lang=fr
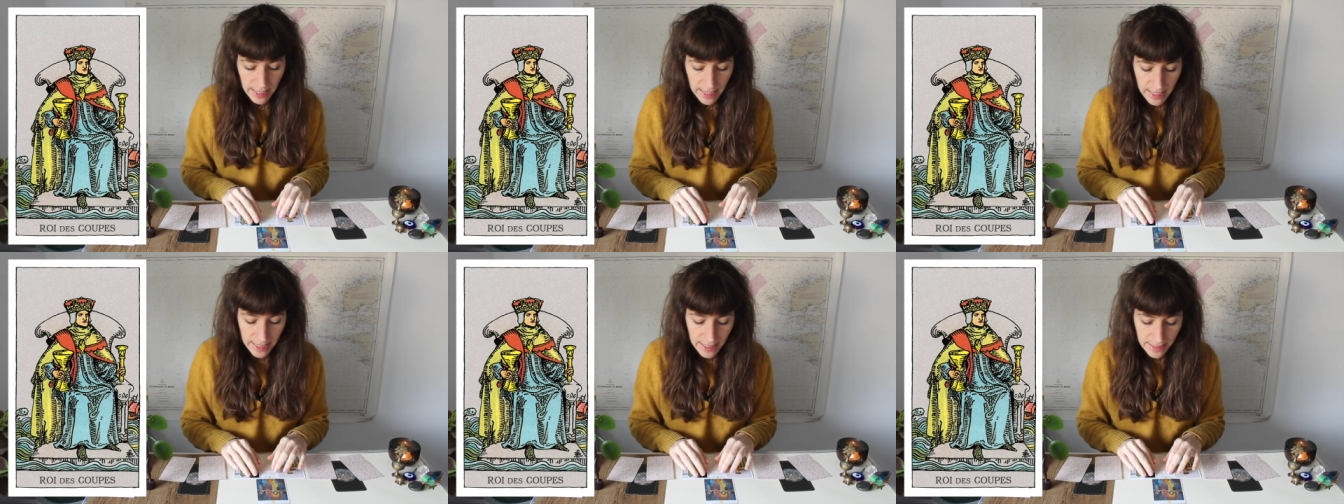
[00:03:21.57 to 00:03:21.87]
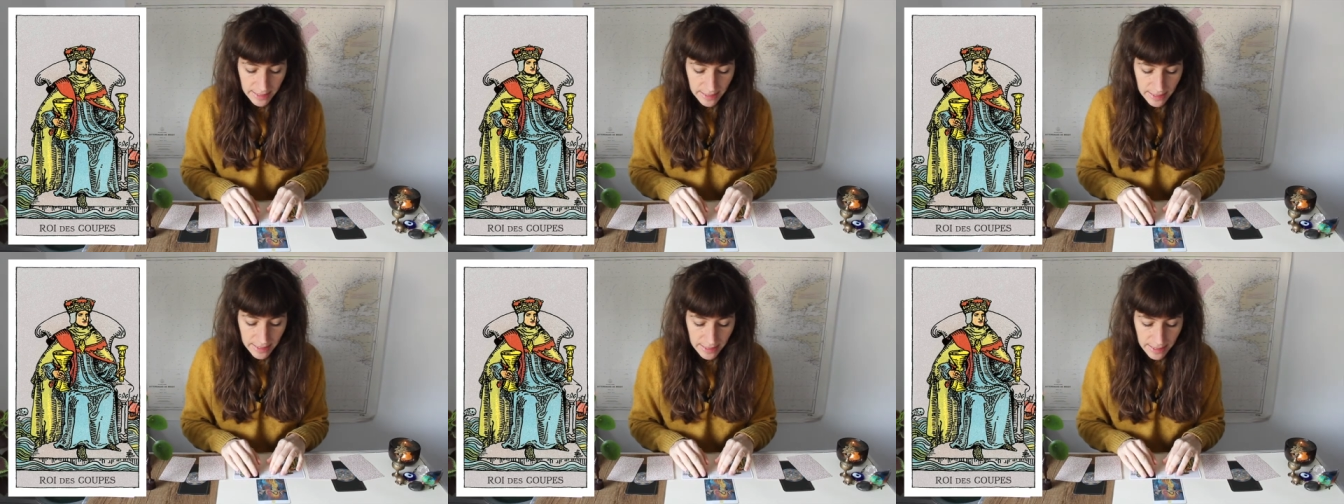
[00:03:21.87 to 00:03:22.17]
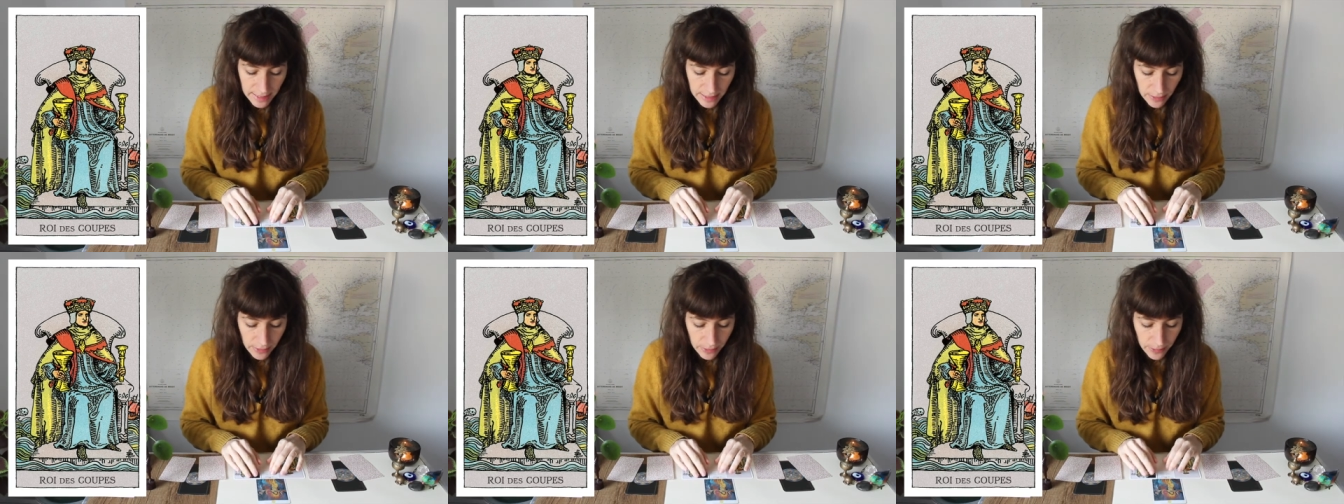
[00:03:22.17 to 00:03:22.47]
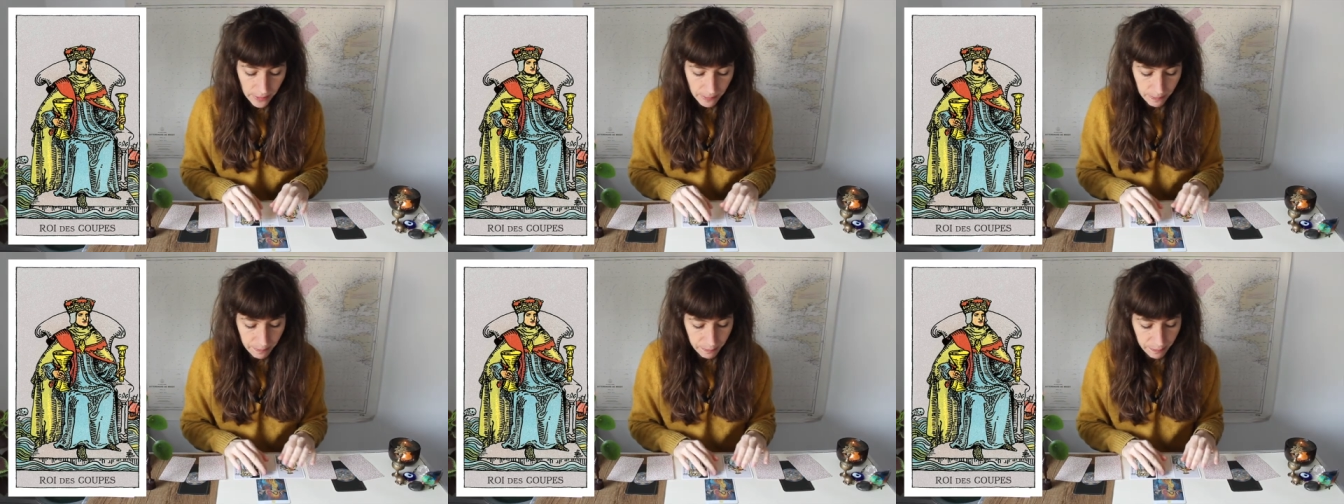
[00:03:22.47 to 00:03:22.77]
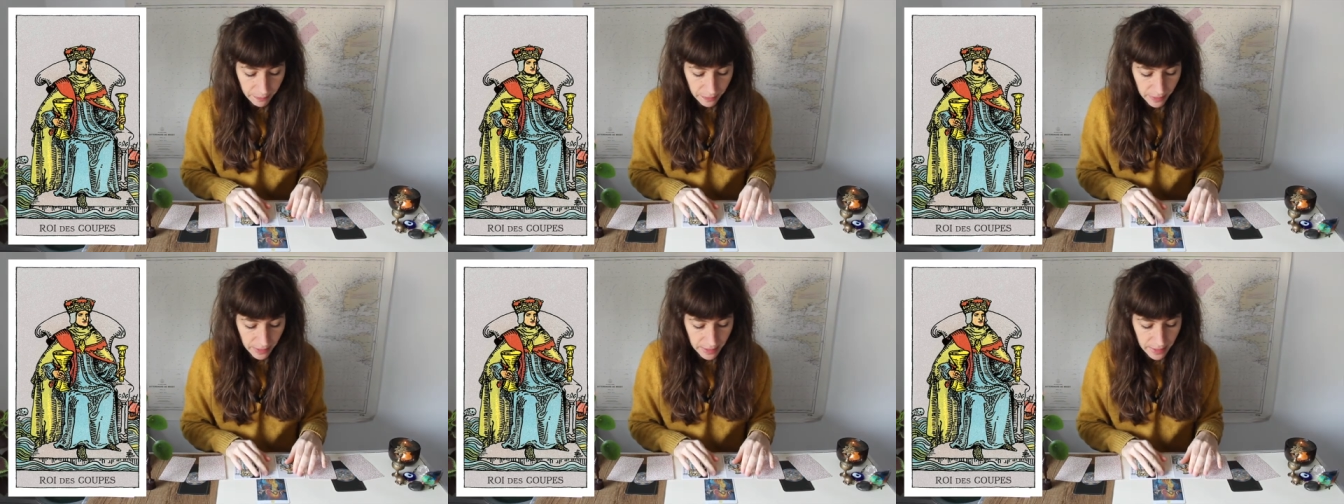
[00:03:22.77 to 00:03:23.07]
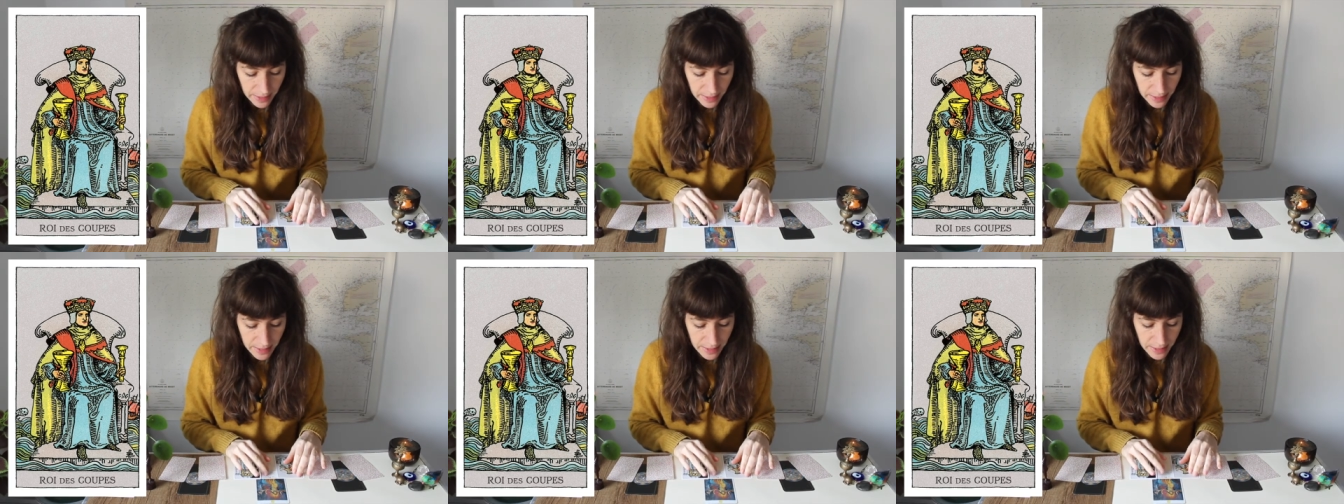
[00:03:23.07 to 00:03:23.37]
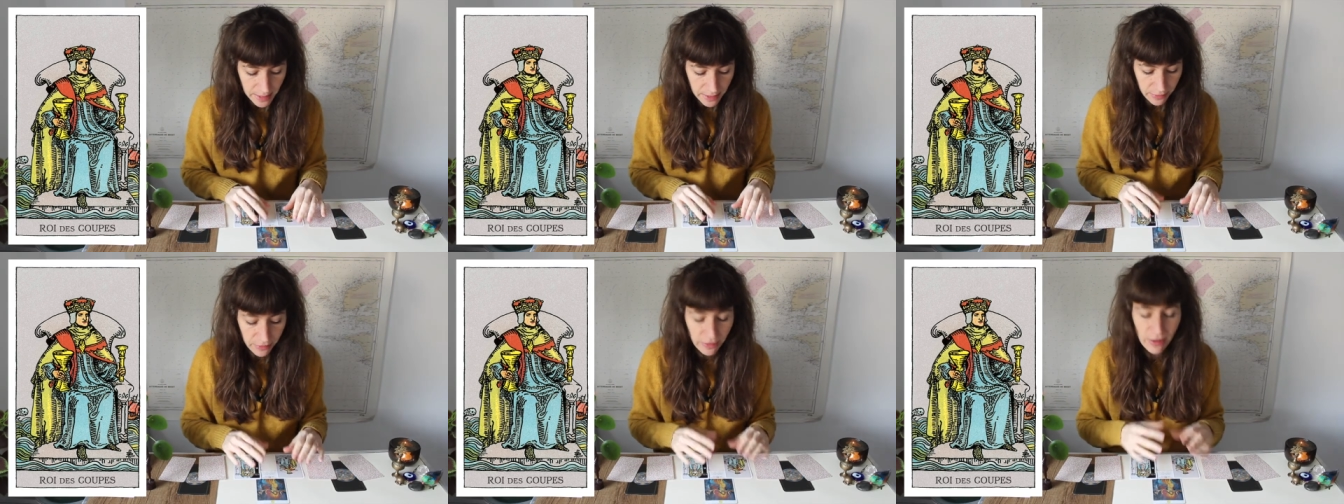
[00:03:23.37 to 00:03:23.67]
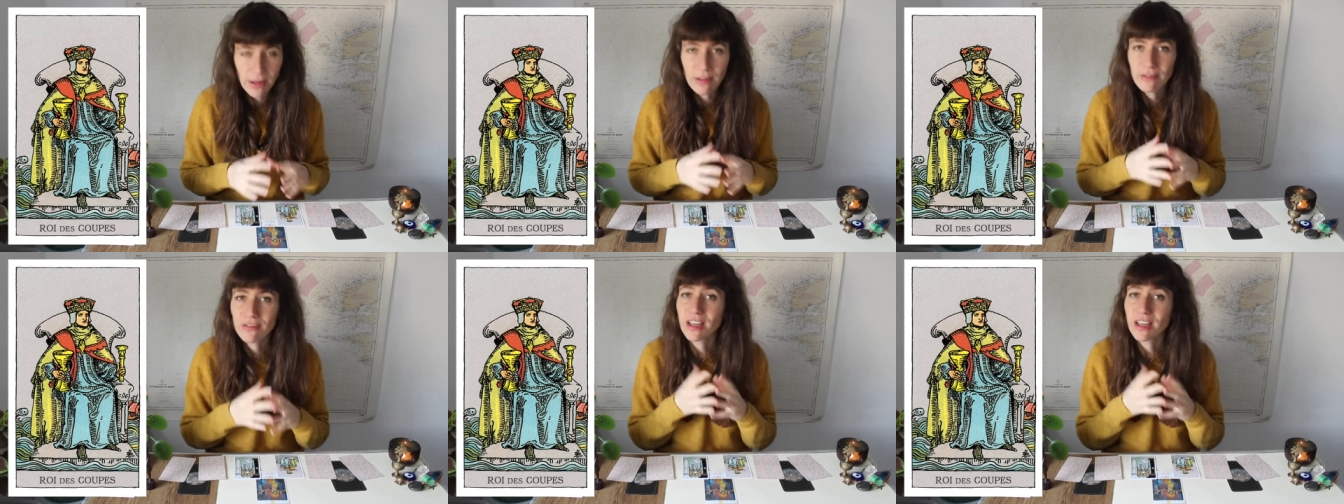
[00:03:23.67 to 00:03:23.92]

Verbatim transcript: et qui, euh, et qui va,